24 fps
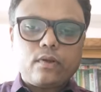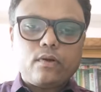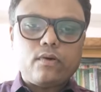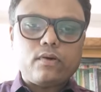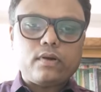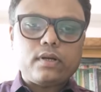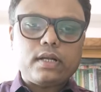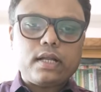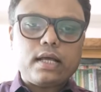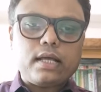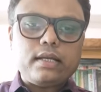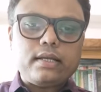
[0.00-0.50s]

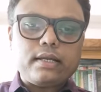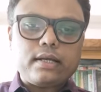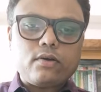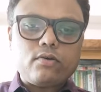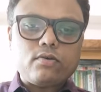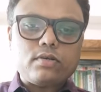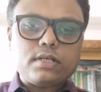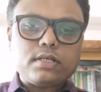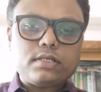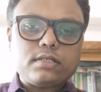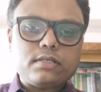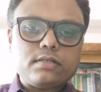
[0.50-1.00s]
অনলাইন
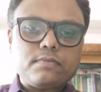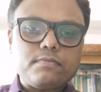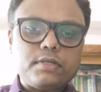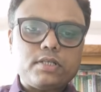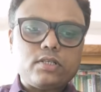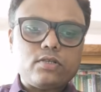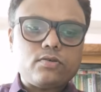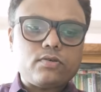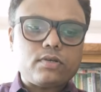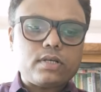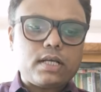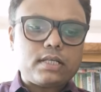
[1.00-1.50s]
রেকর্ডেড
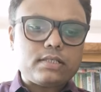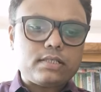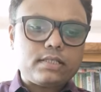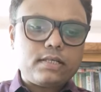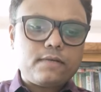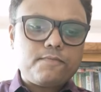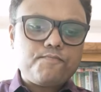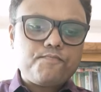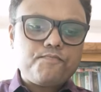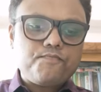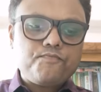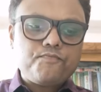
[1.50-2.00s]
ভিডিও ক্লাসে
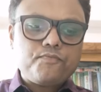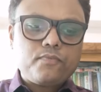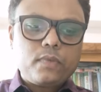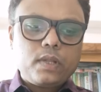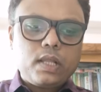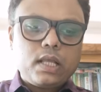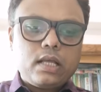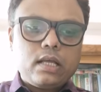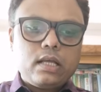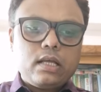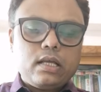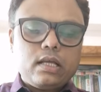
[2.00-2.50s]

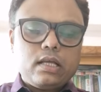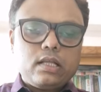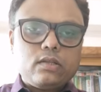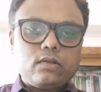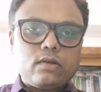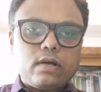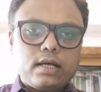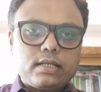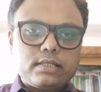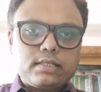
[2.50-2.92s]
তো